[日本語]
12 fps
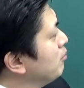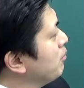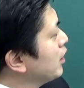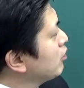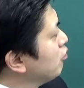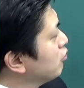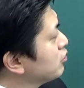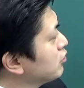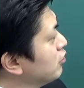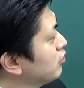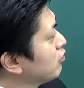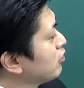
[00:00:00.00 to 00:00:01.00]
表を
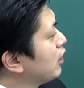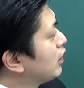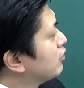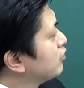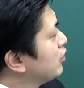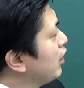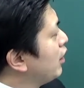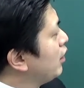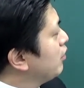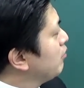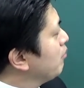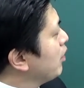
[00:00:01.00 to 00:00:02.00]
作るときはです
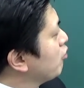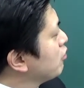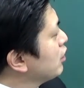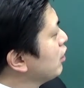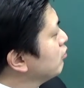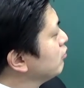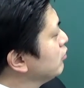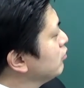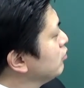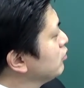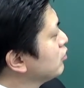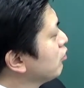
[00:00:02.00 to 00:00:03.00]
ね、こちら
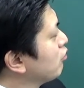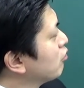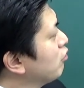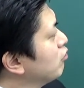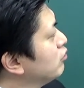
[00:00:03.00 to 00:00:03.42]
フッ素の塗